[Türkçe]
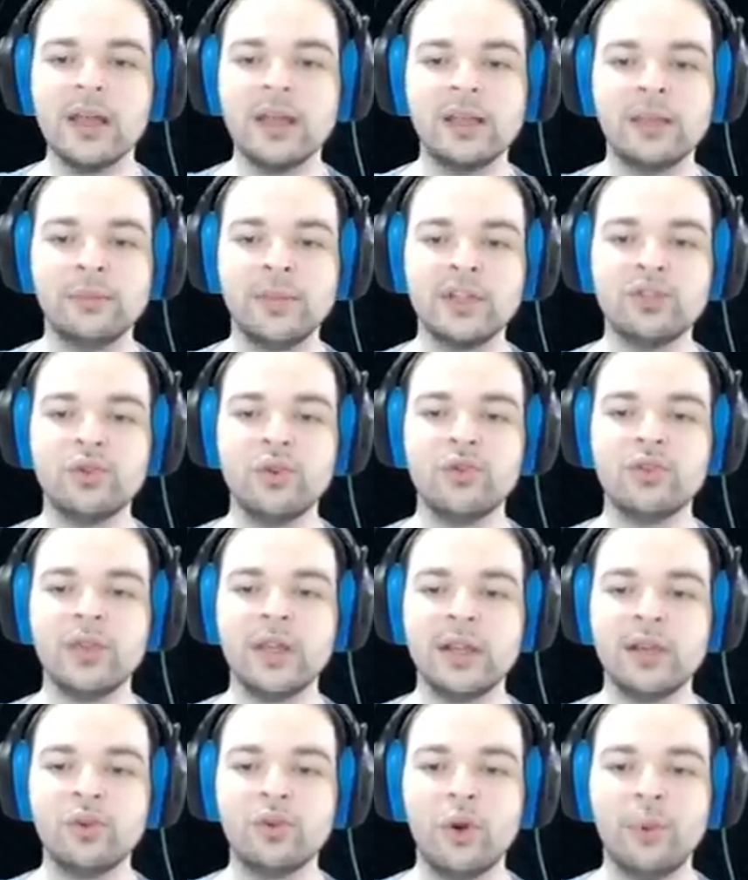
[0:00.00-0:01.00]
Yılmaz
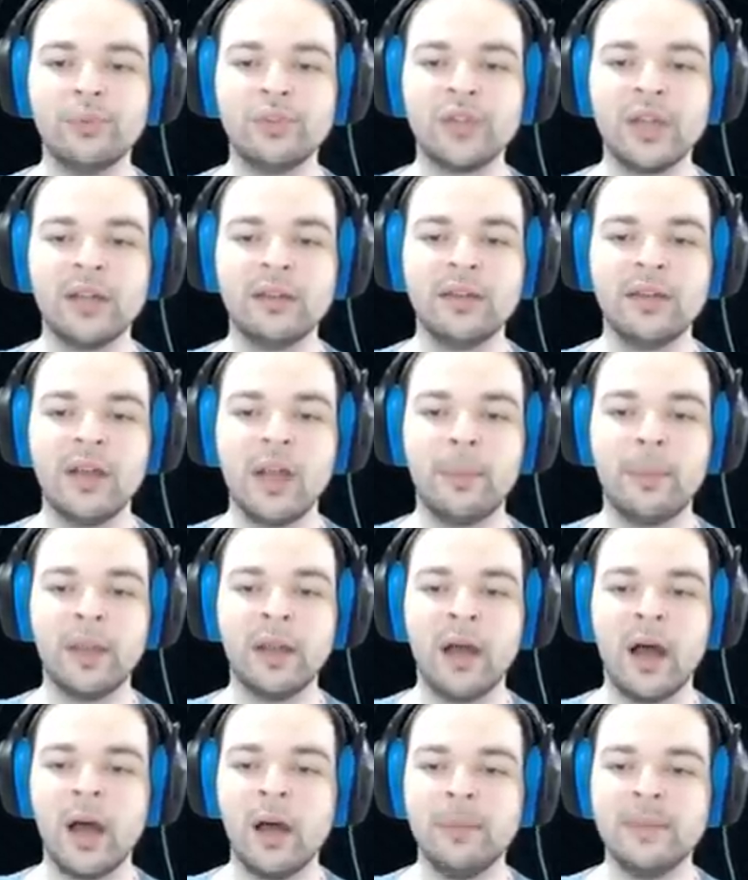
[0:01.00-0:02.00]
Öncüler'in komutanlığını
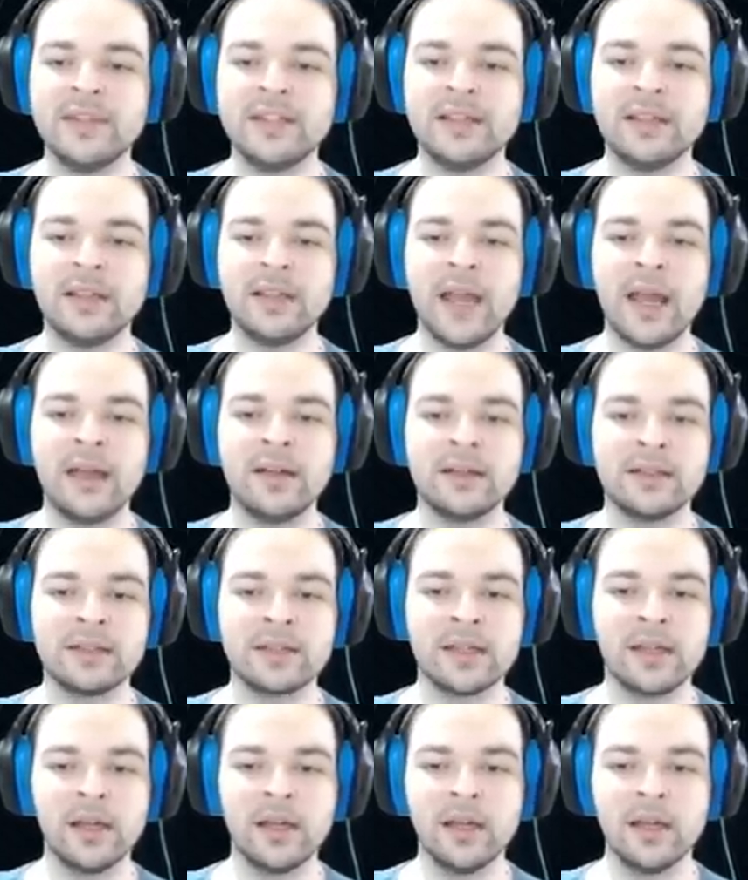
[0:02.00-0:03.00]
yapan abisi
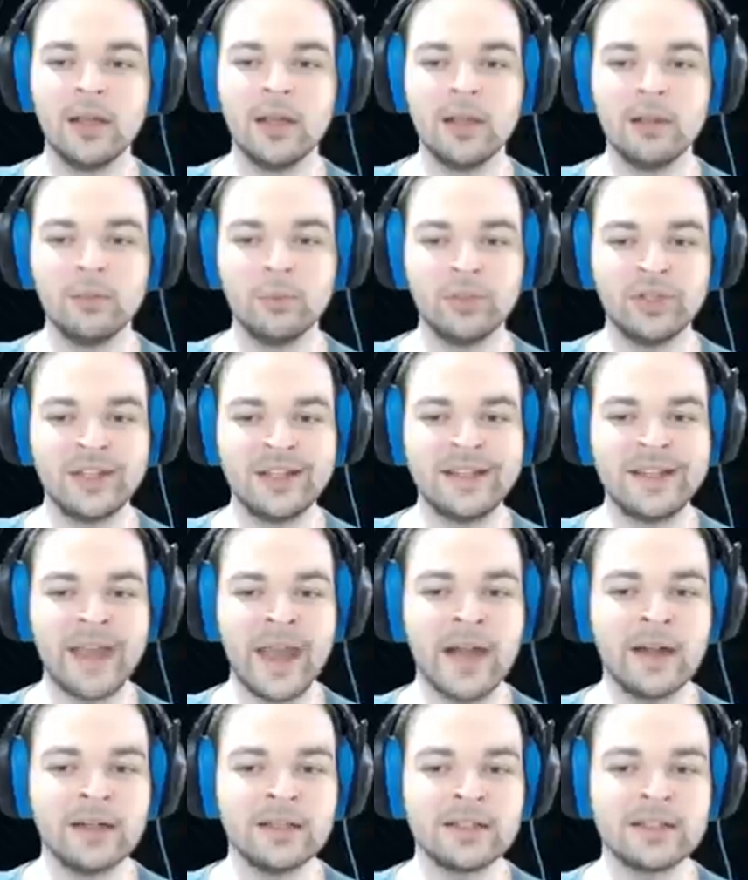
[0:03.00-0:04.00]
Garensa, burada
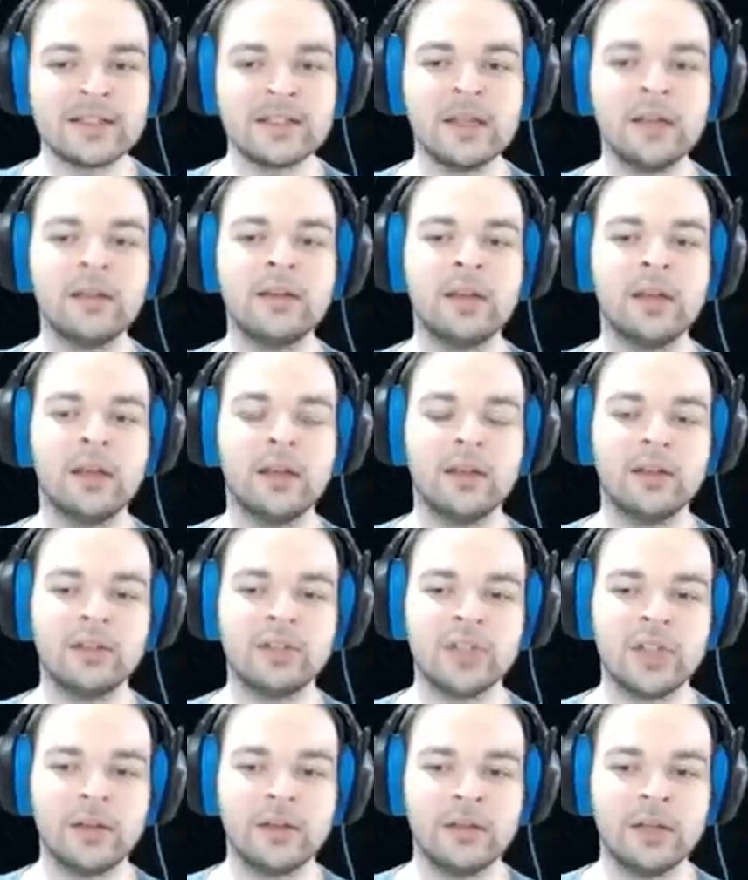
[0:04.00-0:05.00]
Garensa diye
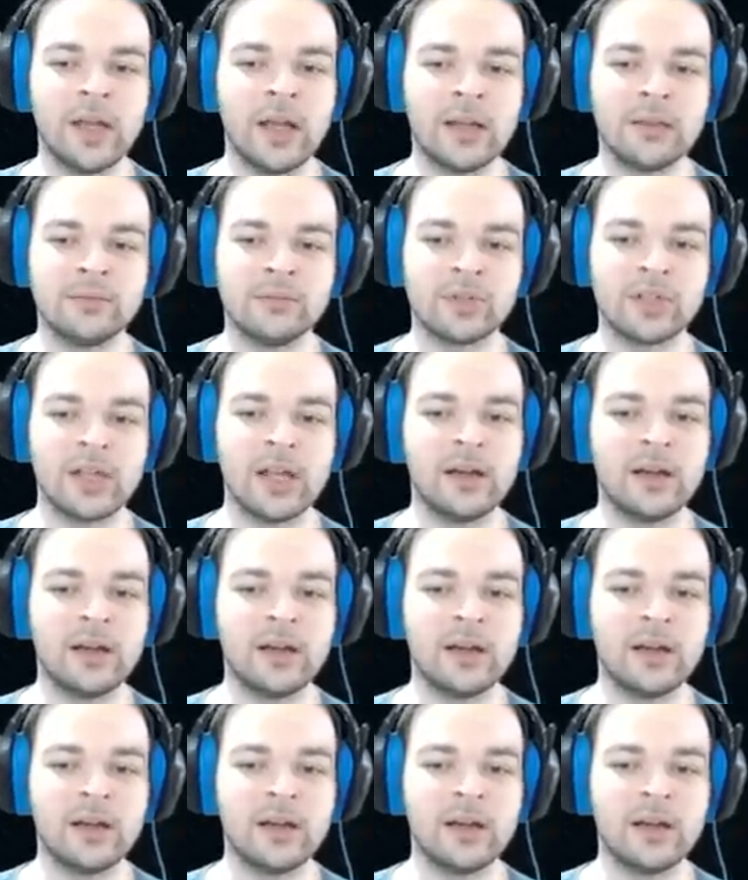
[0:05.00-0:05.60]
şey yazmışlar,